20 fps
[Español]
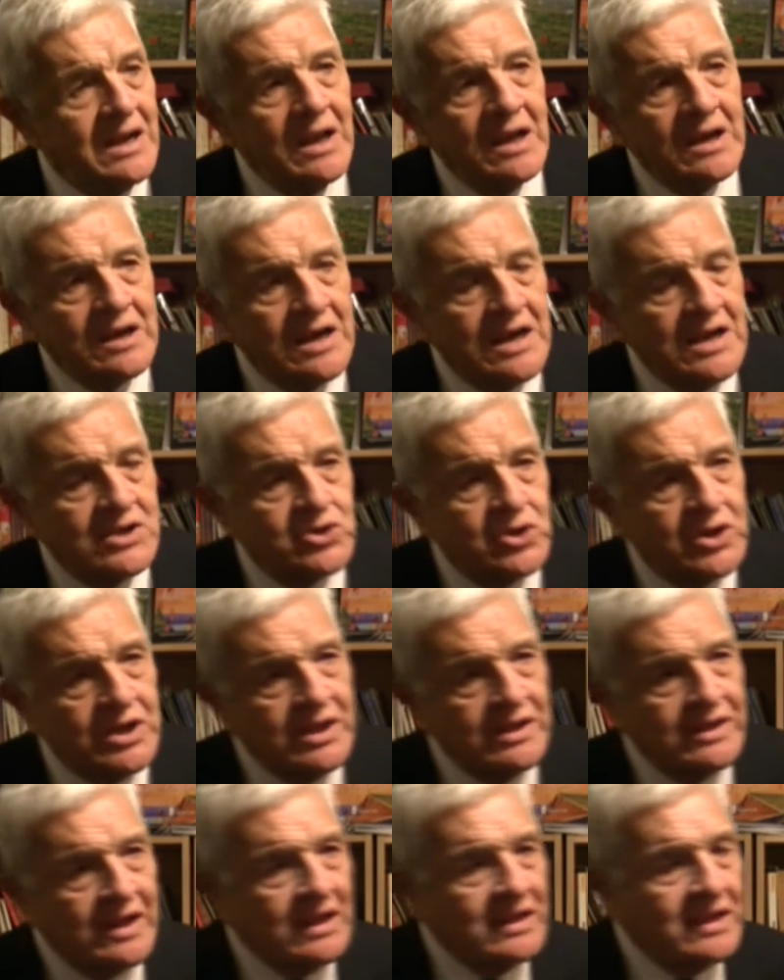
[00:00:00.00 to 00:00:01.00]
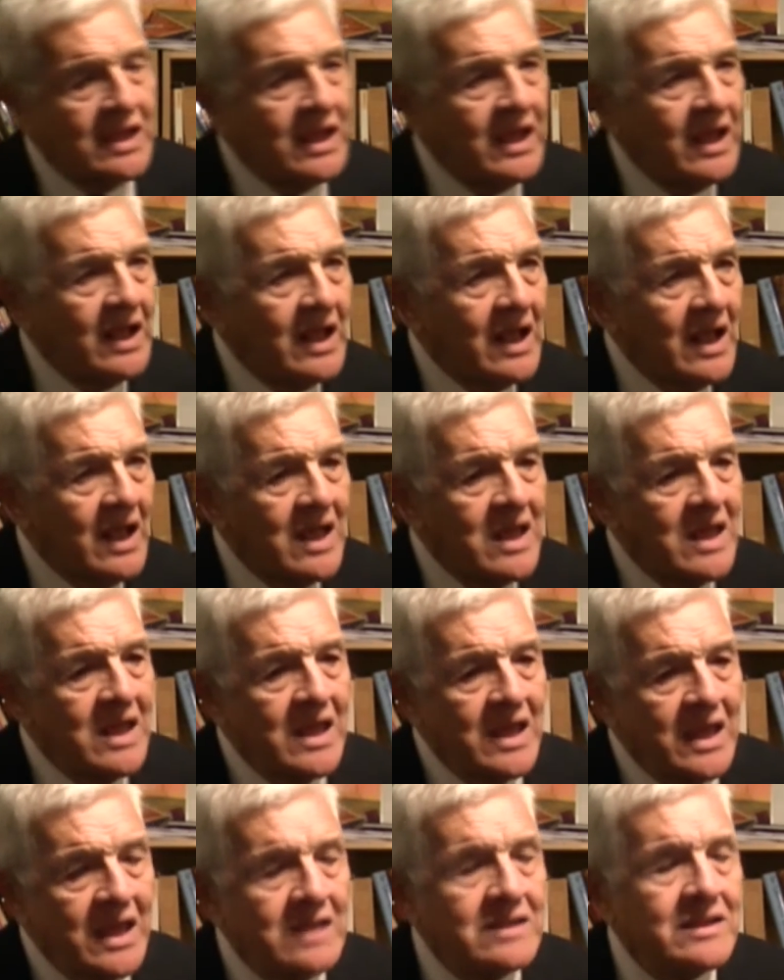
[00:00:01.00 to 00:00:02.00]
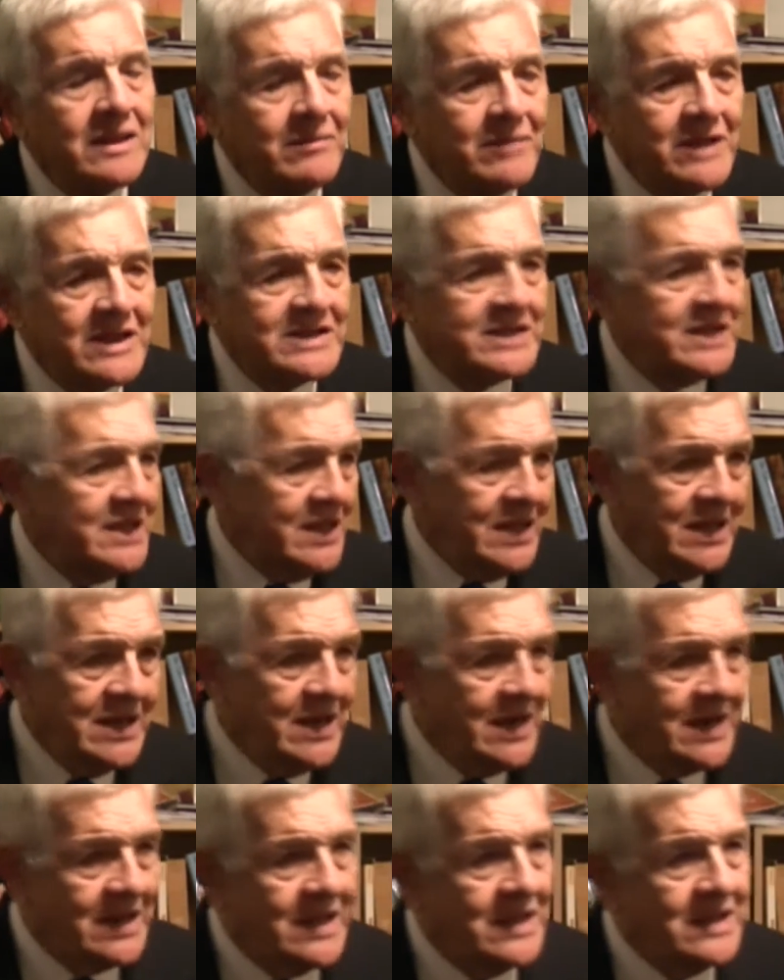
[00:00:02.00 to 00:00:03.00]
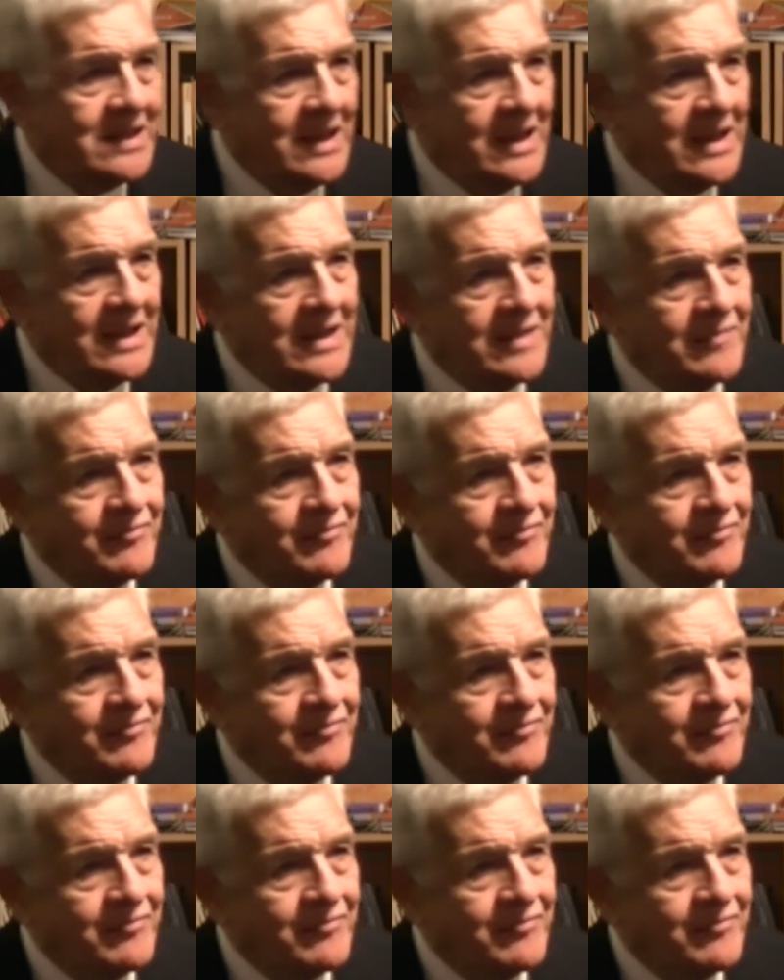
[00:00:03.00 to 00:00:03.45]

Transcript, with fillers: la relación estratégica entre Brasil y la Argentina.